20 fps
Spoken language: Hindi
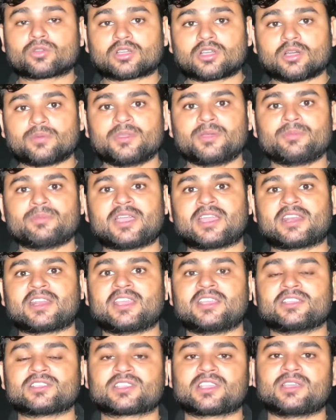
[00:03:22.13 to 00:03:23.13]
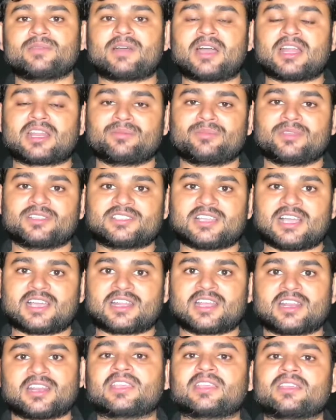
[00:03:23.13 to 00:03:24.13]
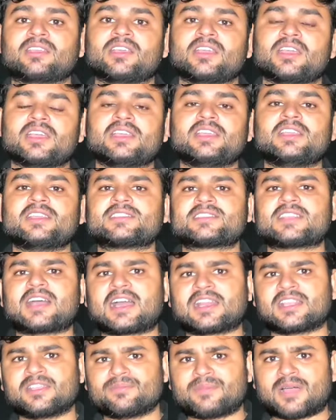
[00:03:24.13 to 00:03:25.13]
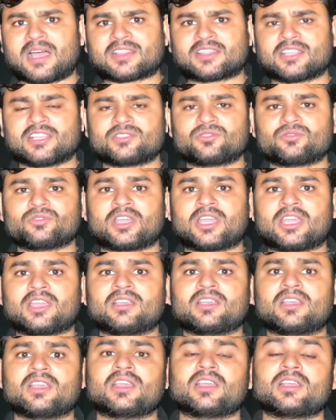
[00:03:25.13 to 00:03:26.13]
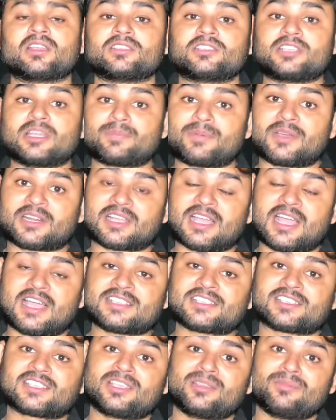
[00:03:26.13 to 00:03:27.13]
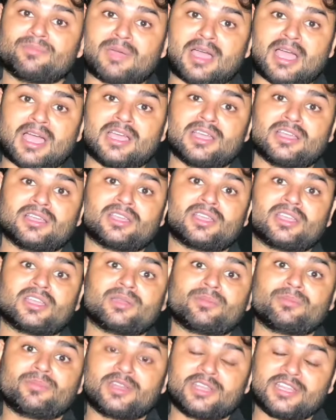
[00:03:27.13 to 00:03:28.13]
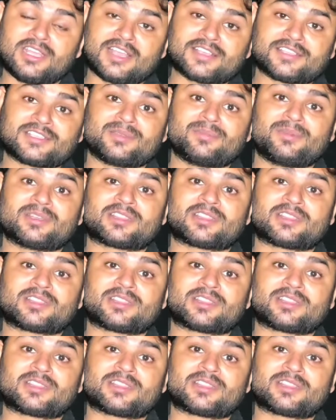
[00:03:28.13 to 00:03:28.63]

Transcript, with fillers: कभी मैंने इसके बारे में जाना नहीं ये सारी बातें जो है जयप्रकाश की माँ मीडिया से